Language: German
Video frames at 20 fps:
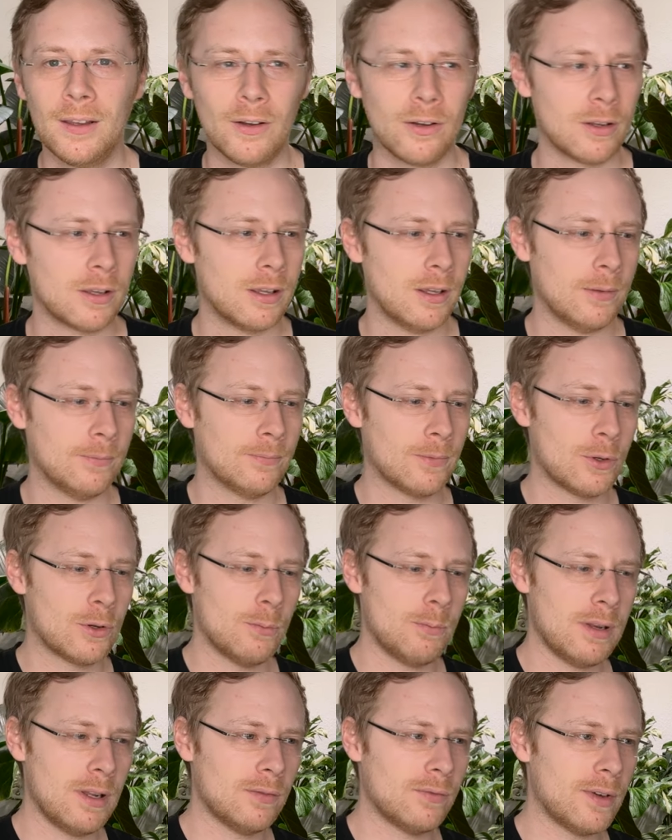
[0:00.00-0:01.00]
Okay,
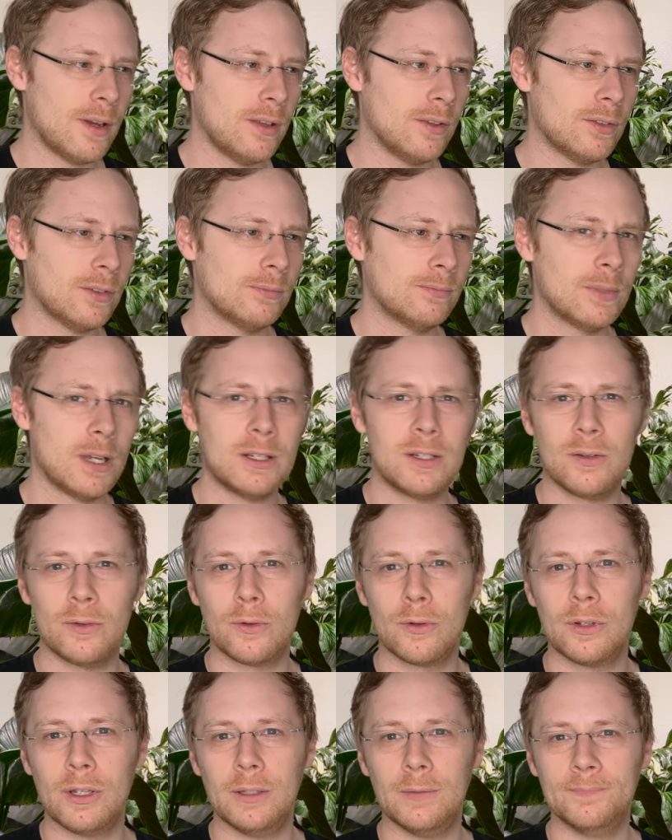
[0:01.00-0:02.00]
komplett weiß, hatte ich auch
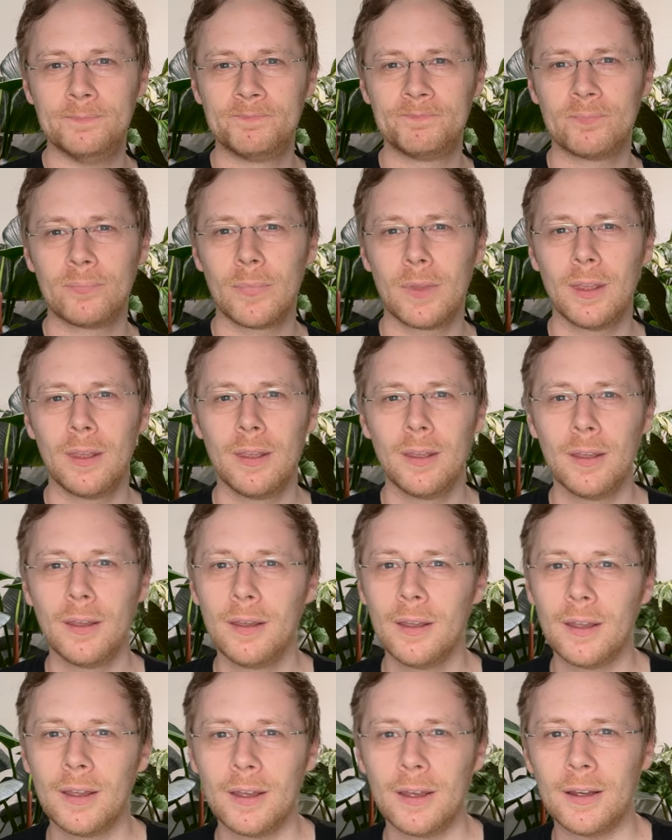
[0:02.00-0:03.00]
noch nie.
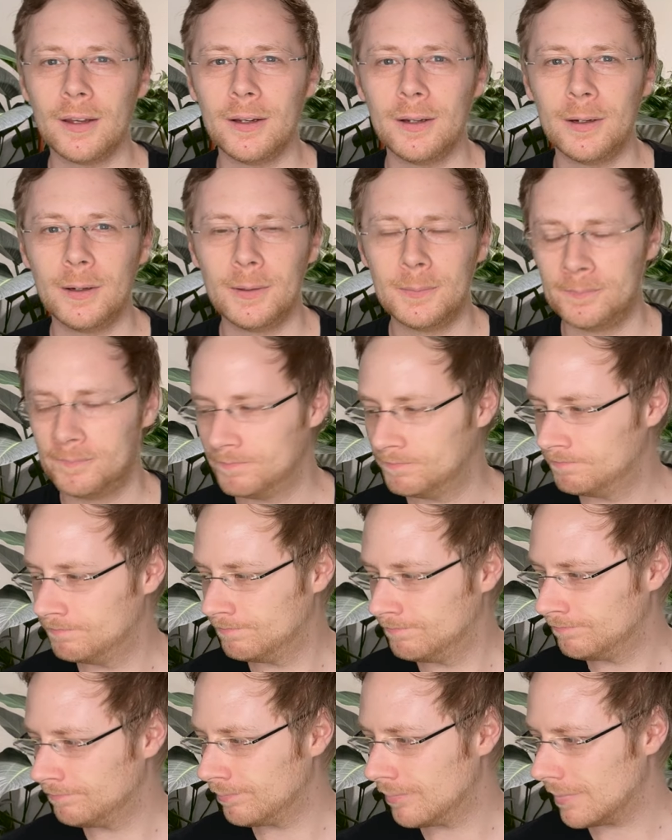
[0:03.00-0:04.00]

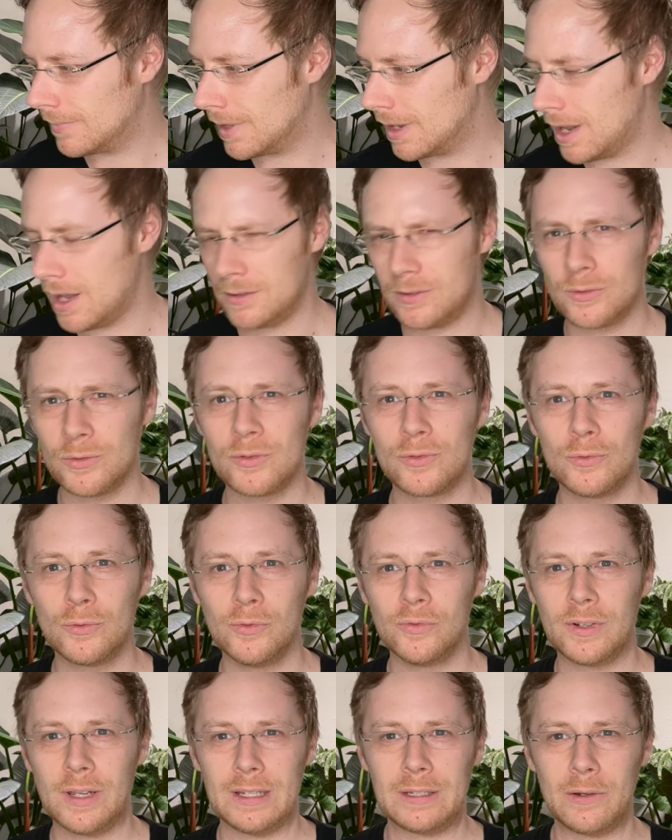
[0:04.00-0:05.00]
Ähm, hattest
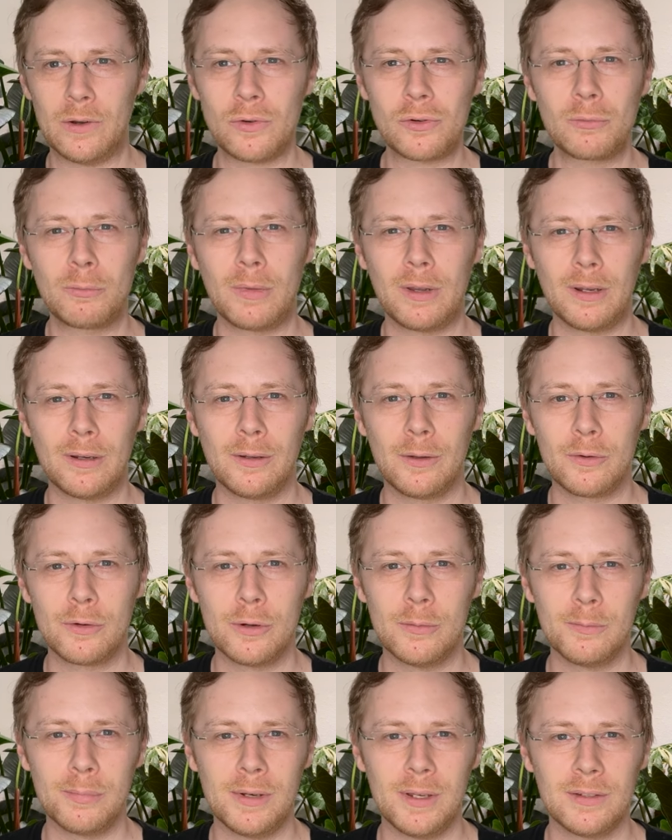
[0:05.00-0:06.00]
du vielleicht auch schon mal einen
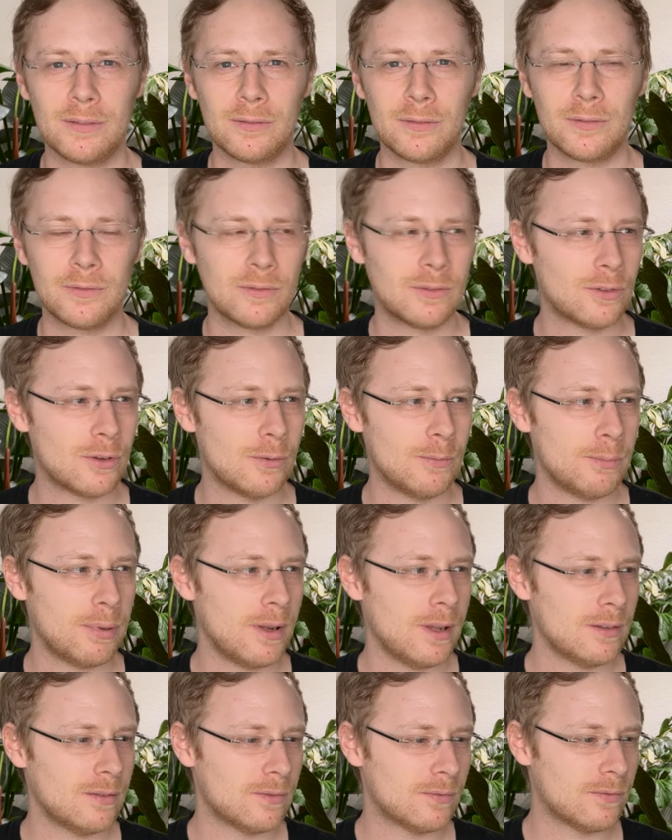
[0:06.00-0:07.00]
komplett
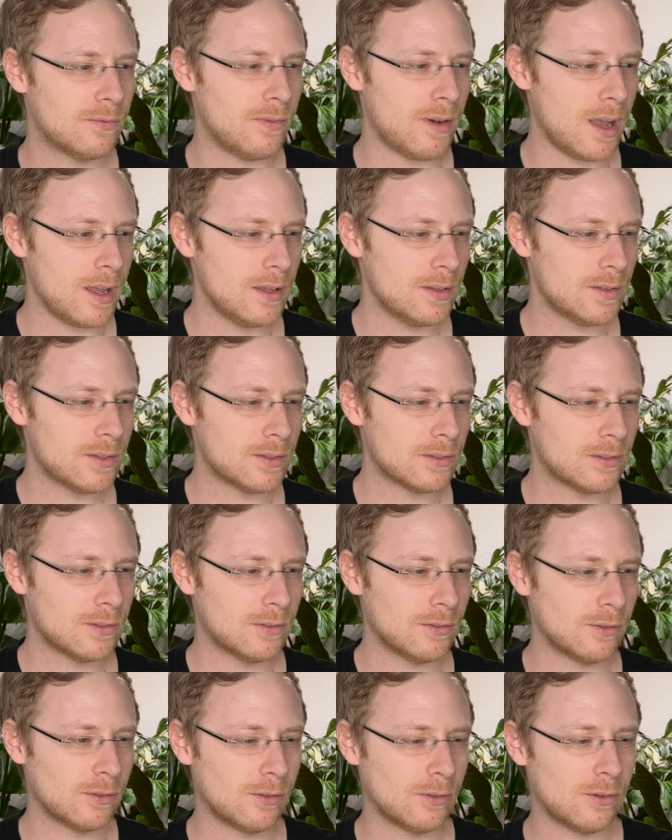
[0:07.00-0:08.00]
komplett weiß,
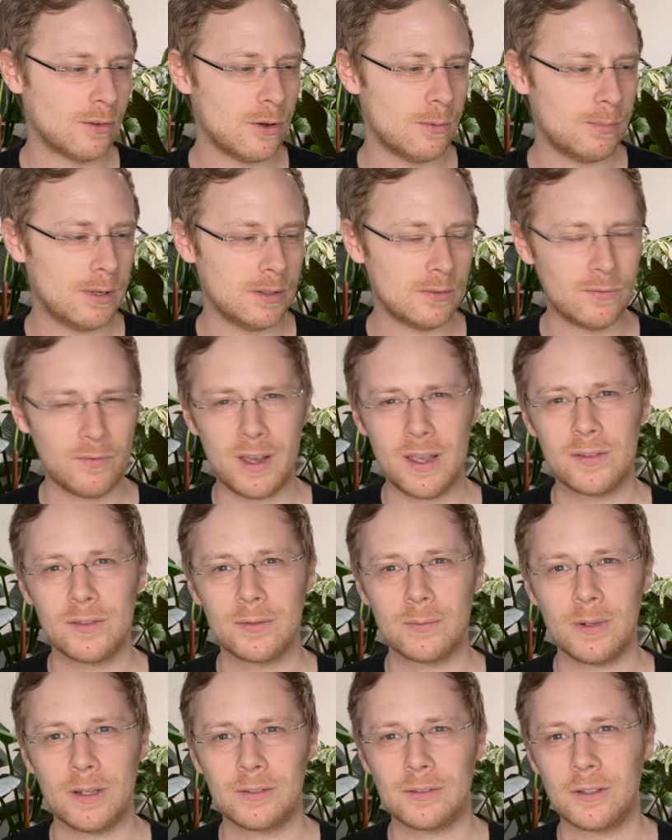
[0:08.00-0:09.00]
ein komplett
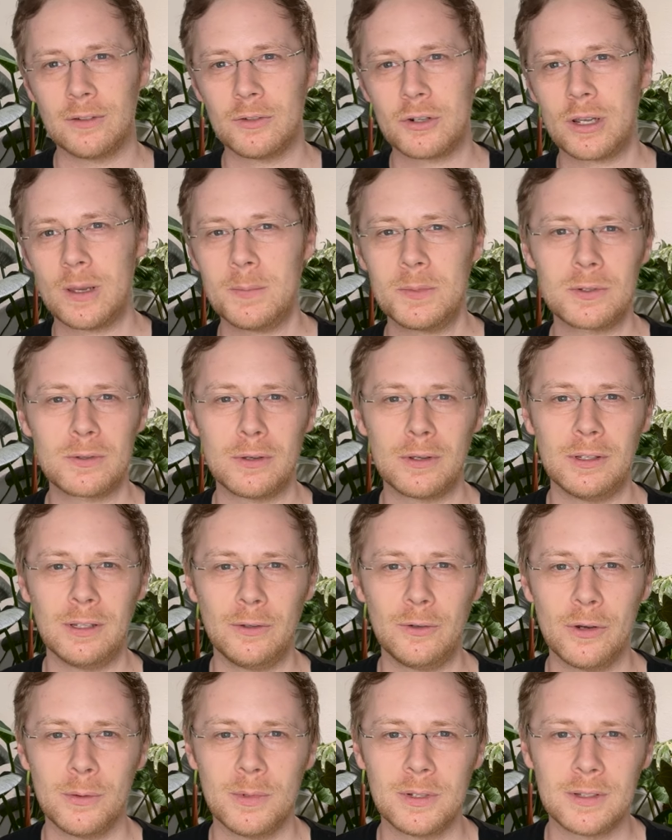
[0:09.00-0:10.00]
weißes Blatt, dann schreibt es doch in
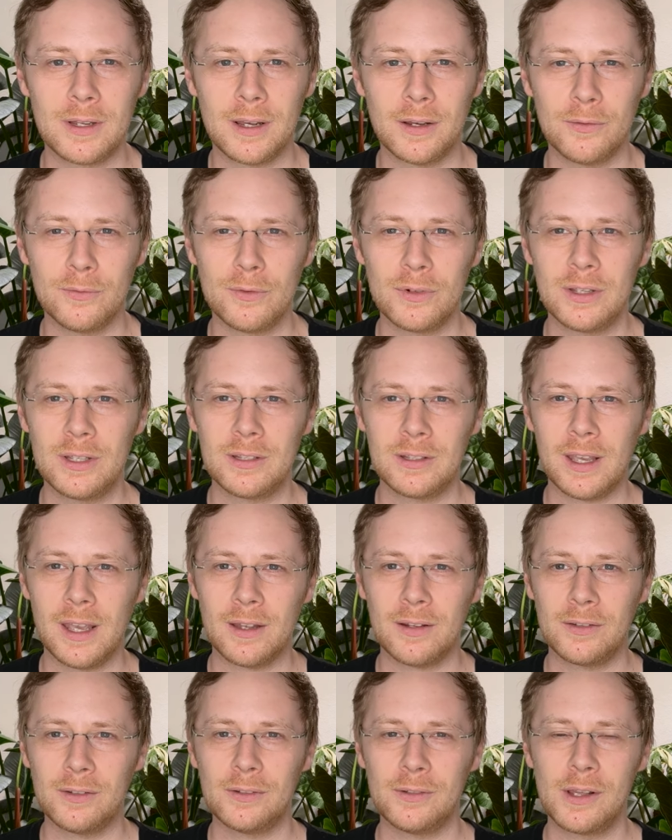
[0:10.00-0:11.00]
die Kommentare. Würde ich
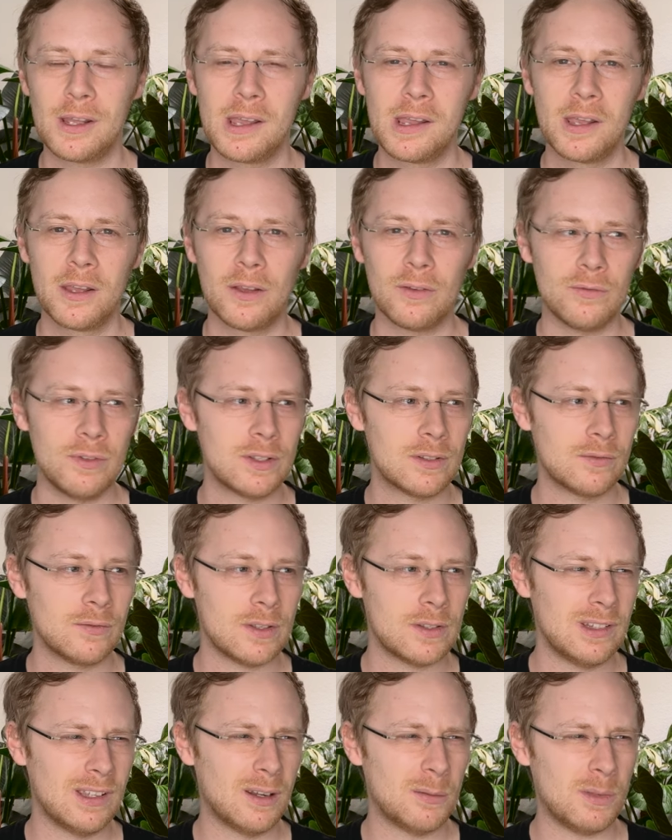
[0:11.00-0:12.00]
gerne wissen,
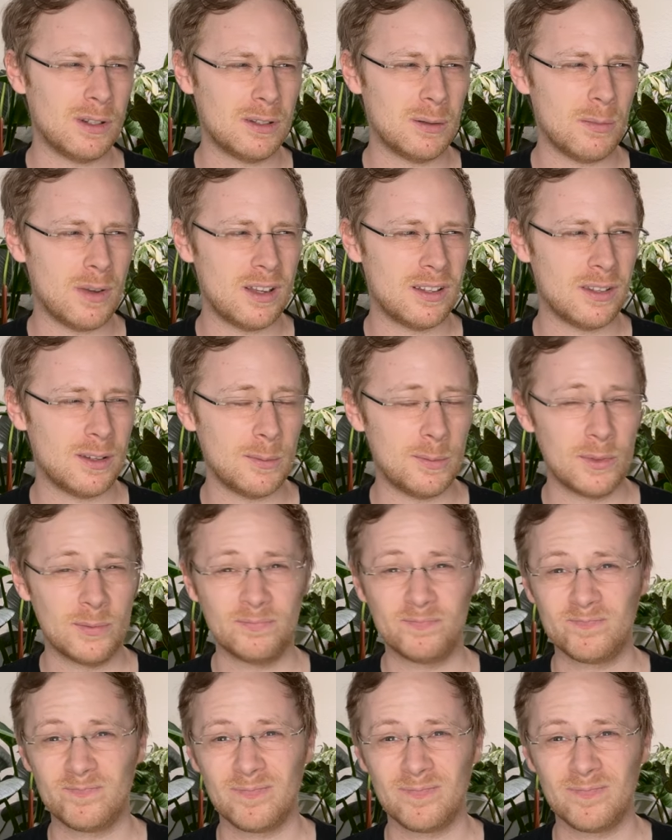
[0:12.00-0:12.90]
was ihr damit gemacht habt.